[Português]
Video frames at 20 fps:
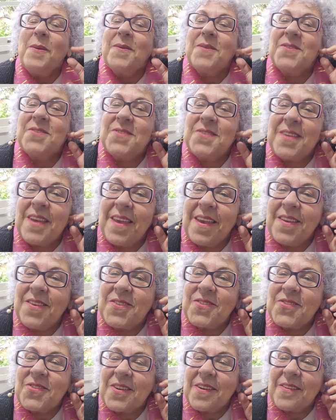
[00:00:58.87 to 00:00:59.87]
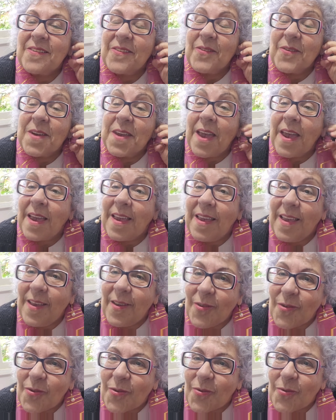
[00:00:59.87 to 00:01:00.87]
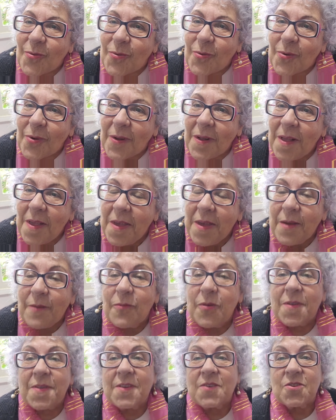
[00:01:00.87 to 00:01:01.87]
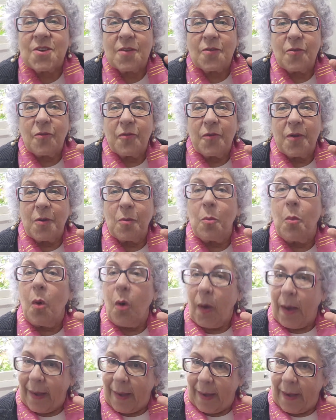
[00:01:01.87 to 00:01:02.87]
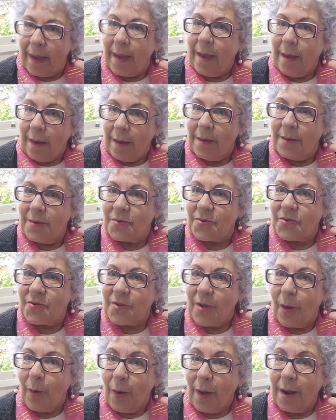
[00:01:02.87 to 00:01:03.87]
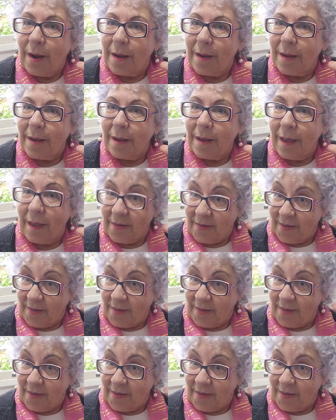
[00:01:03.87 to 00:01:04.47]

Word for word: Gente, o que é isso? Vocês resolveram morrer antes da hora? É